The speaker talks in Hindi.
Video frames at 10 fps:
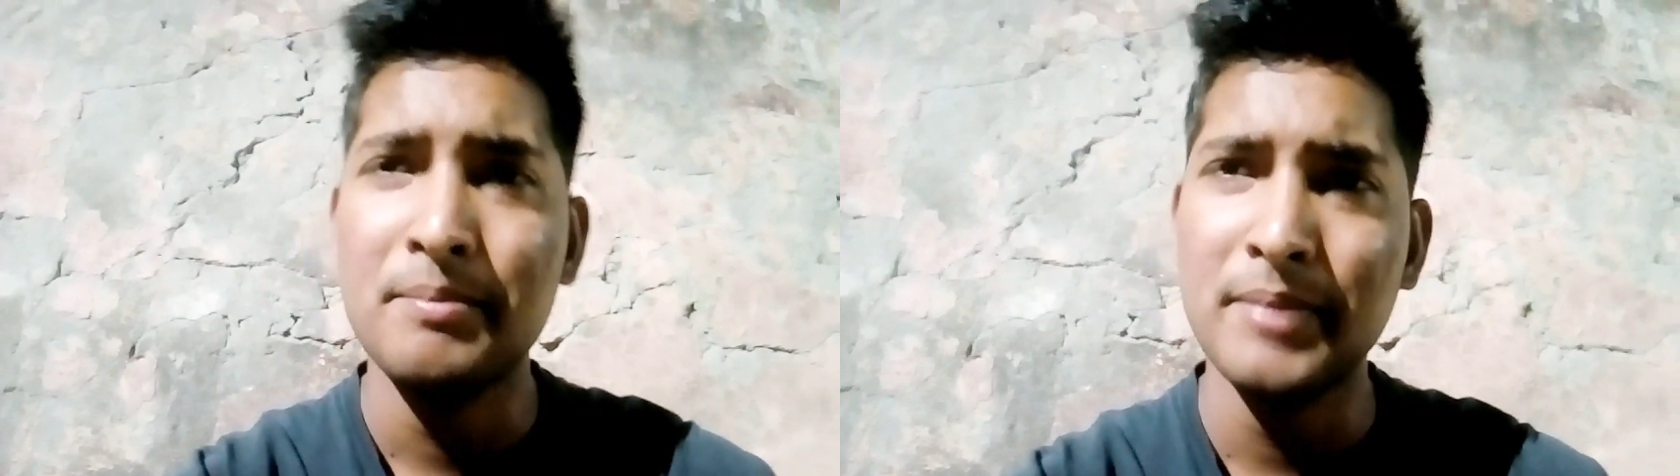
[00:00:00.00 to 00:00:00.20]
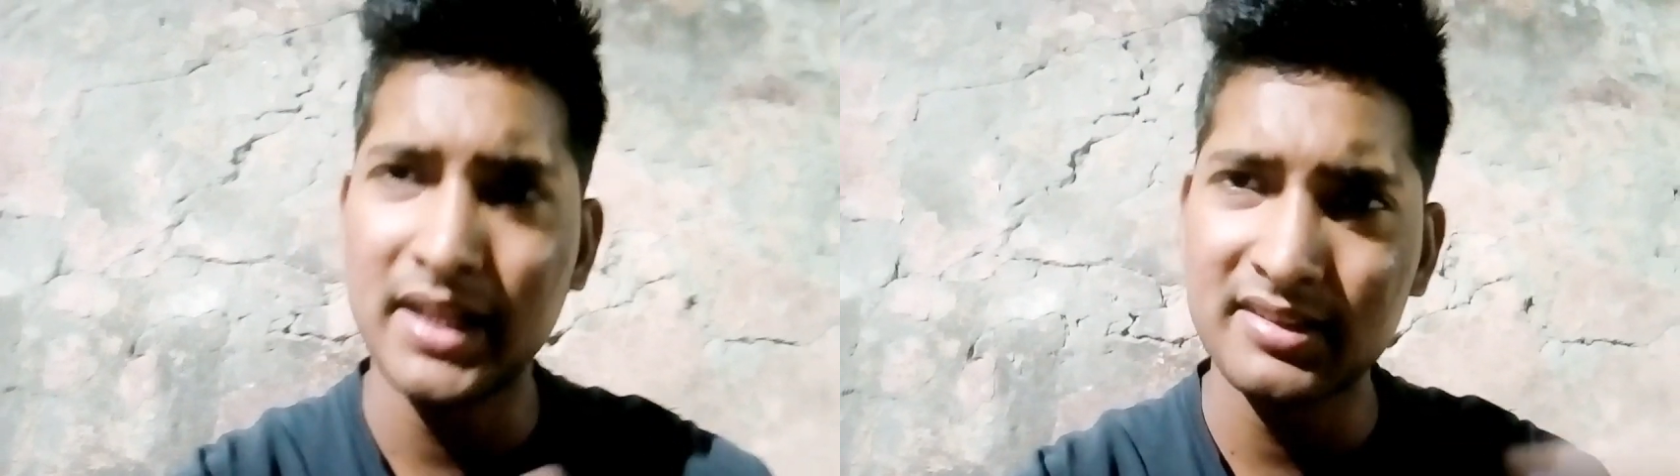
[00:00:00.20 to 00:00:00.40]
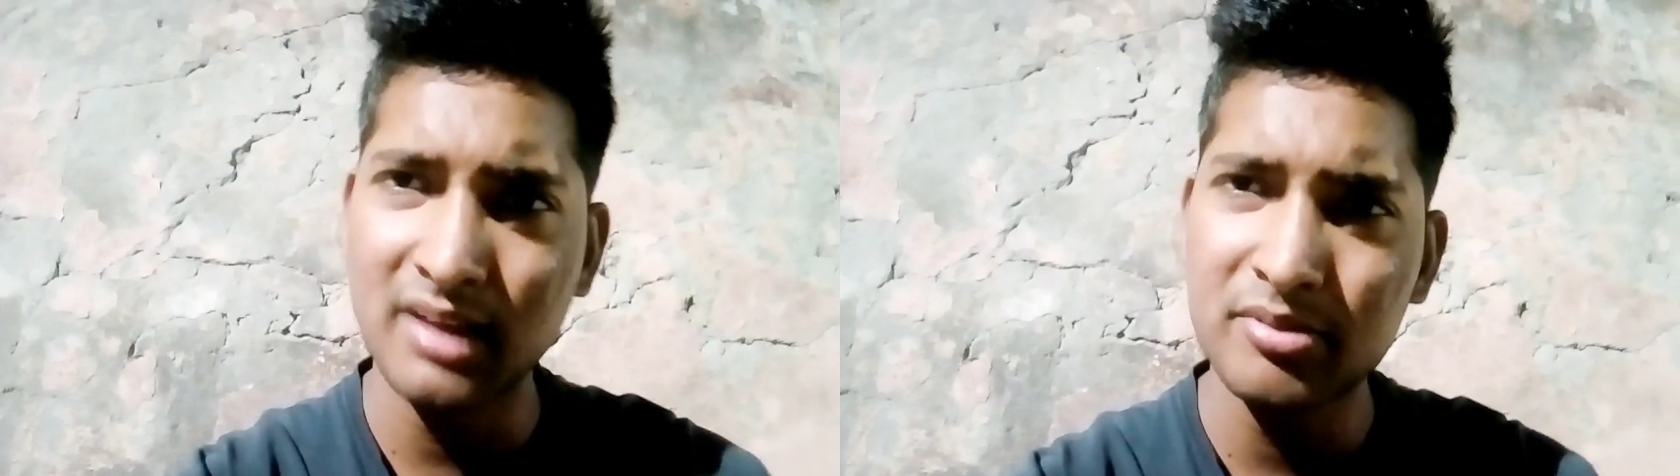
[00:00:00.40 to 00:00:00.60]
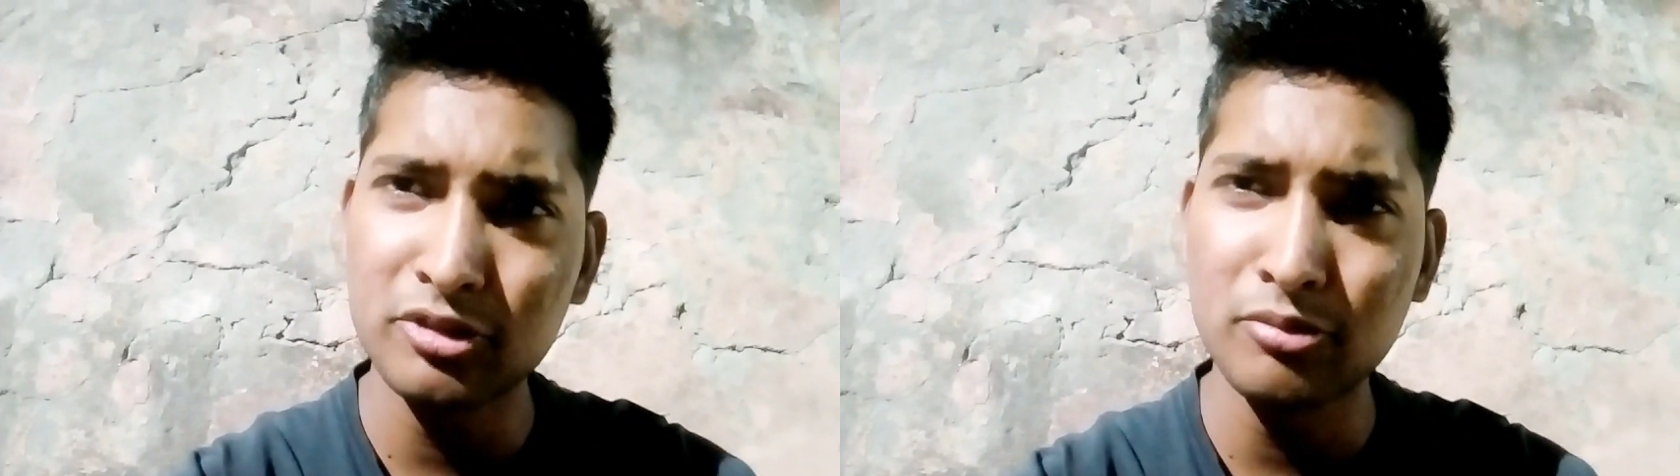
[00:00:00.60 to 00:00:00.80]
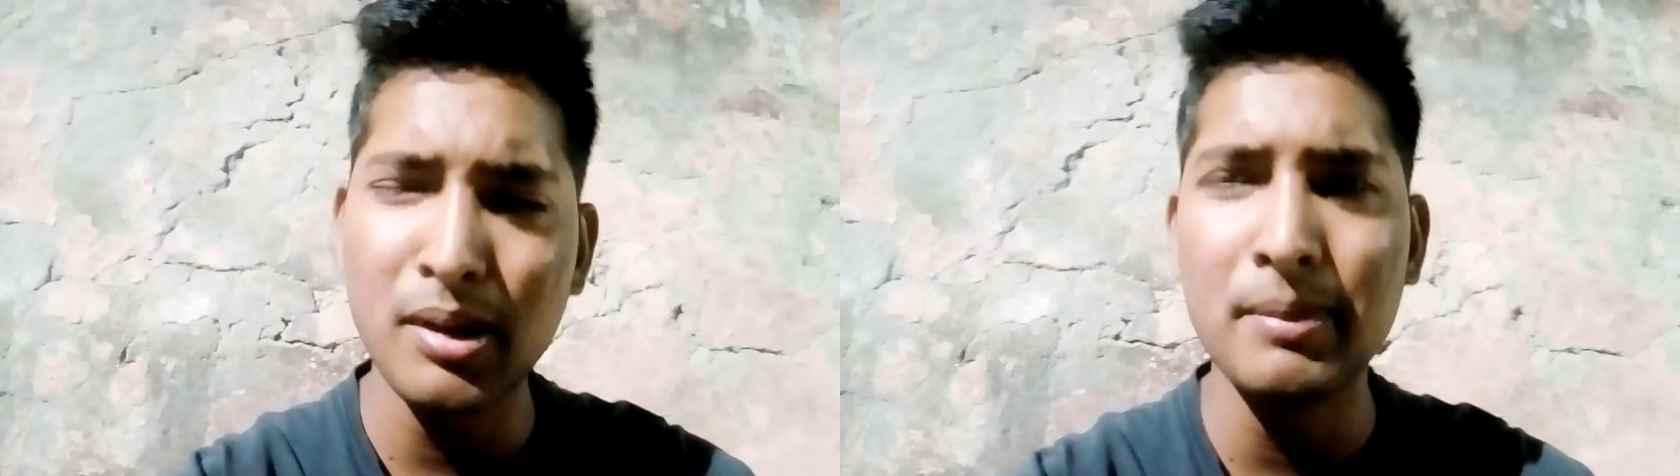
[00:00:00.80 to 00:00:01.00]
मेरे हिसाब
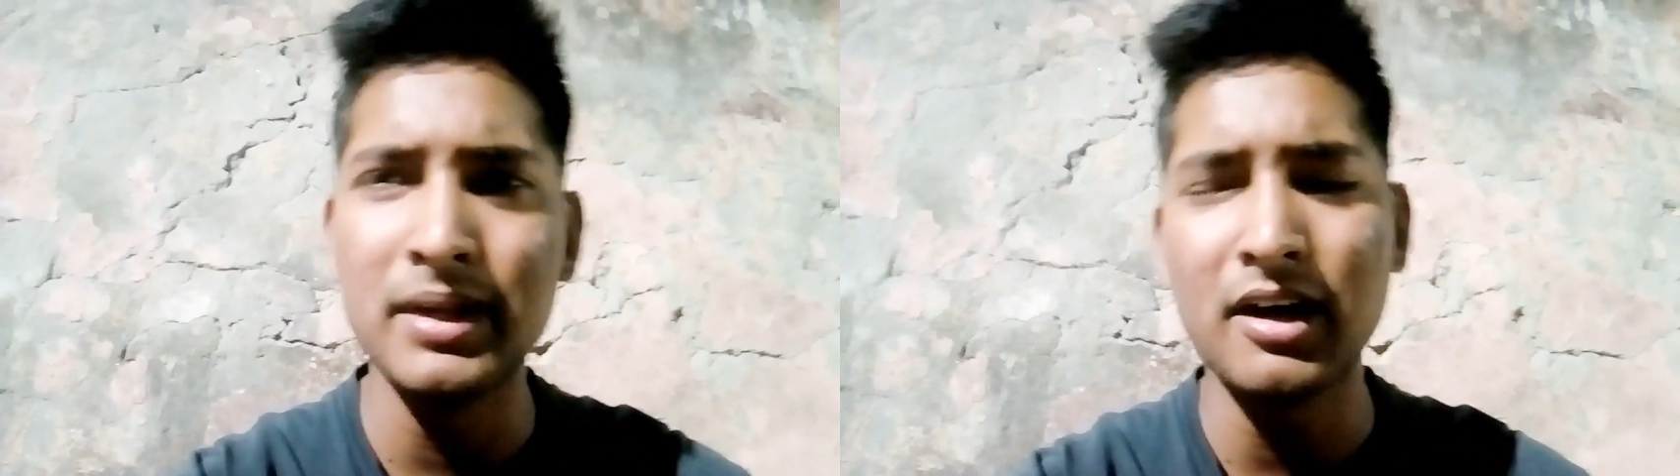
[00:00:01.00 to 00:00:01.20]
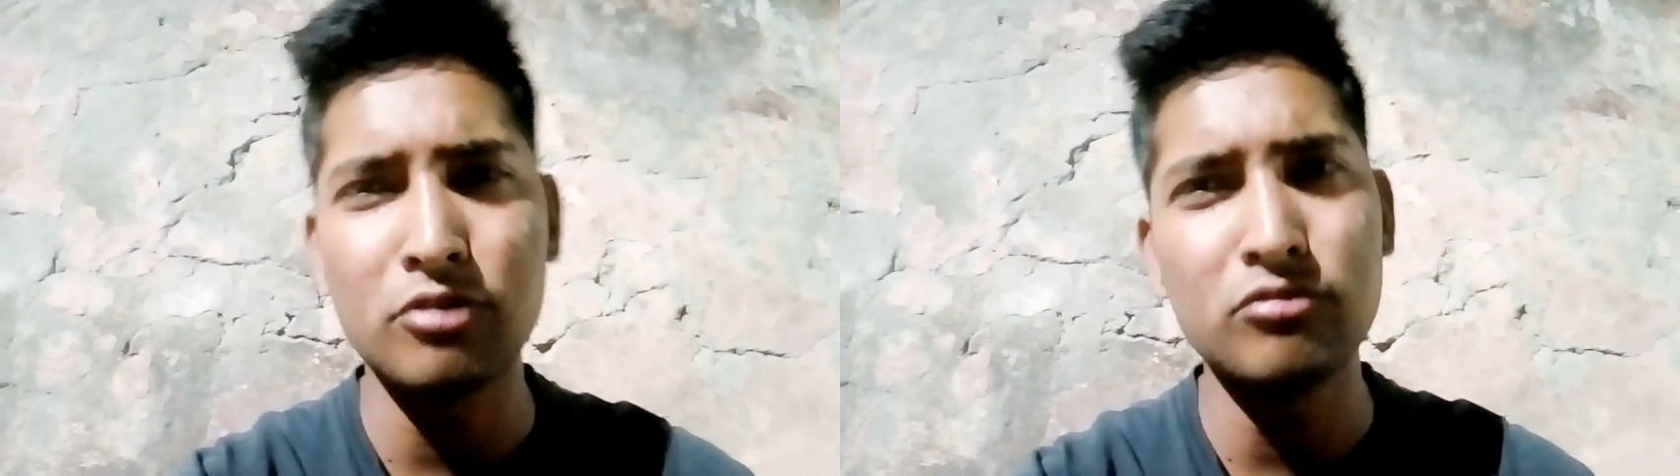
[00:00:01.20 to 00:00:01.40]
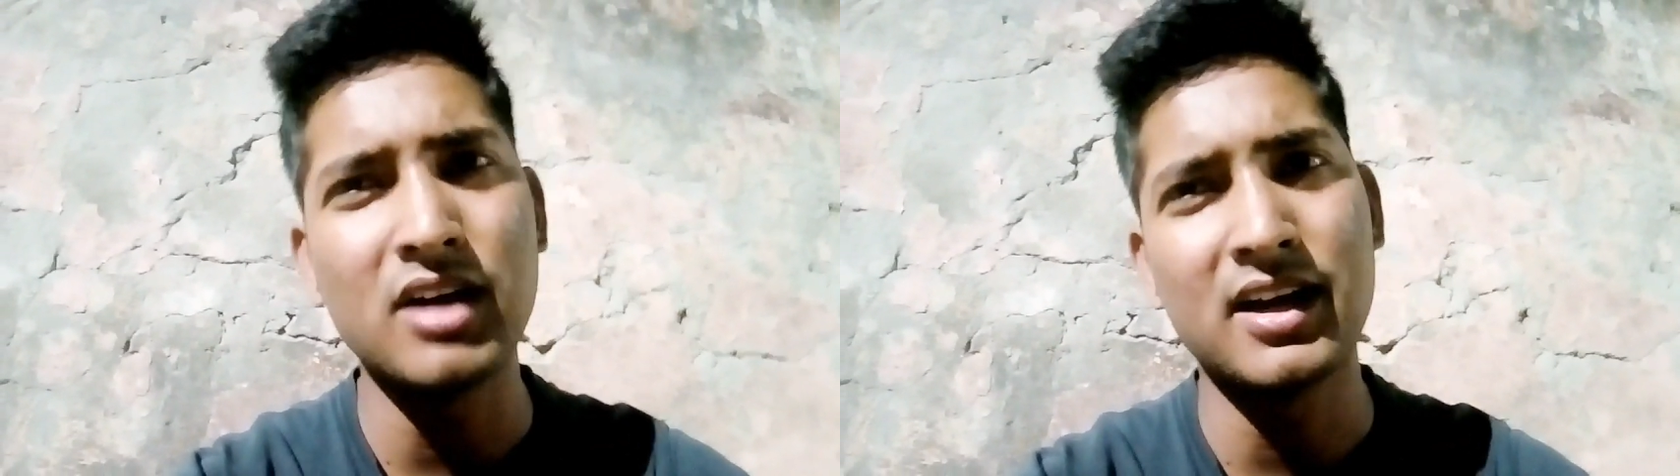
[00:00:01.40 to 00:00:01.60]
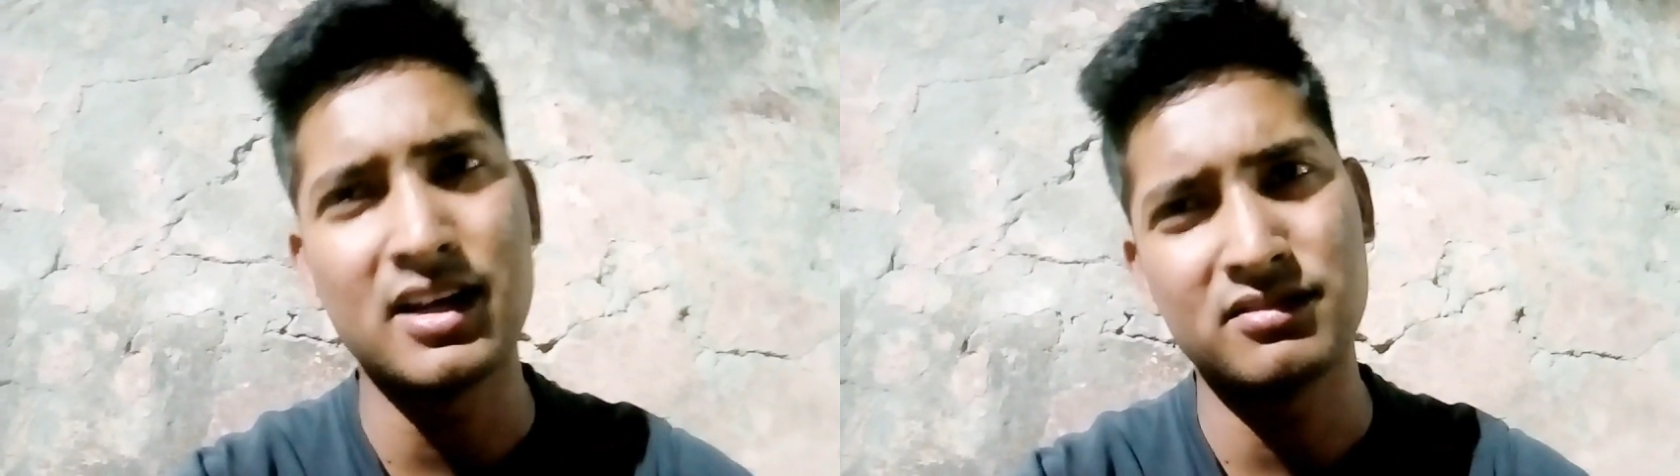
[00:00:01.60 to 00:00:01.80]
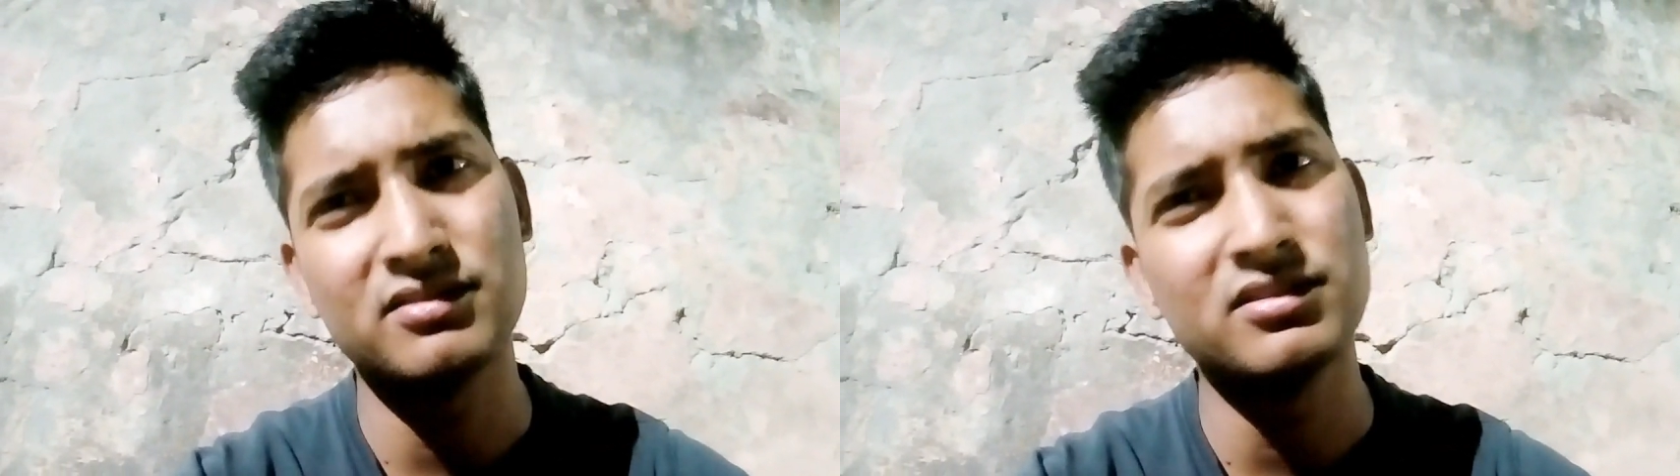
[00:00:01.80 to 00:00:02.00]
से तो मैं मना करूँगा
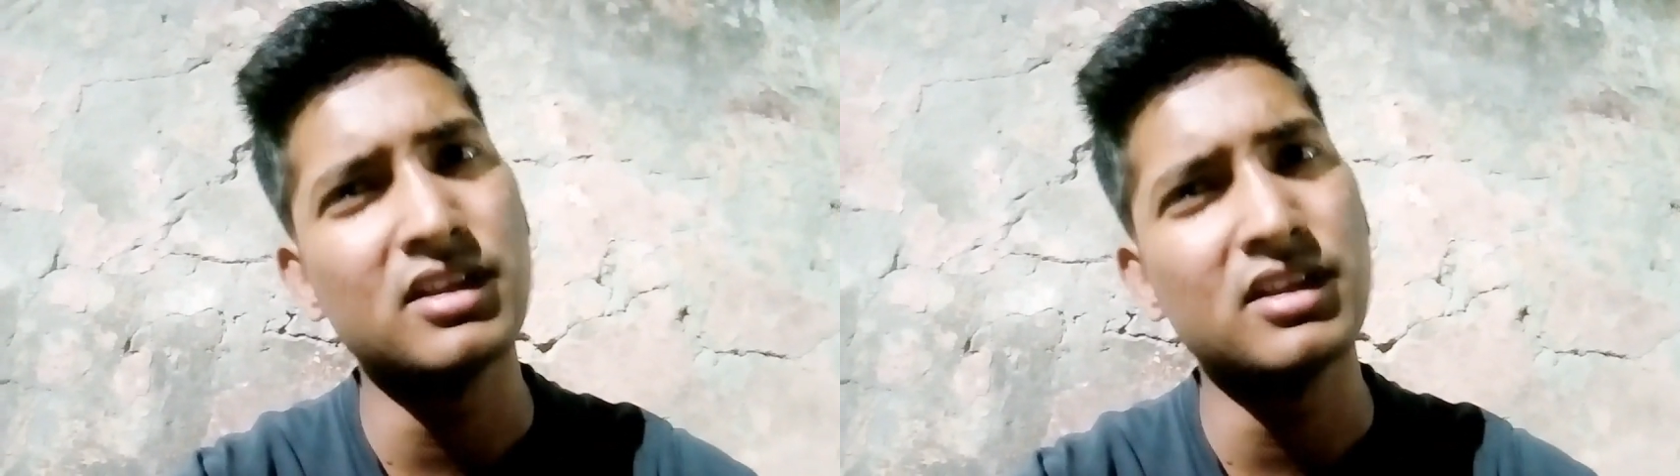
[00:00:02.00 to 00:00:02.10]
अगर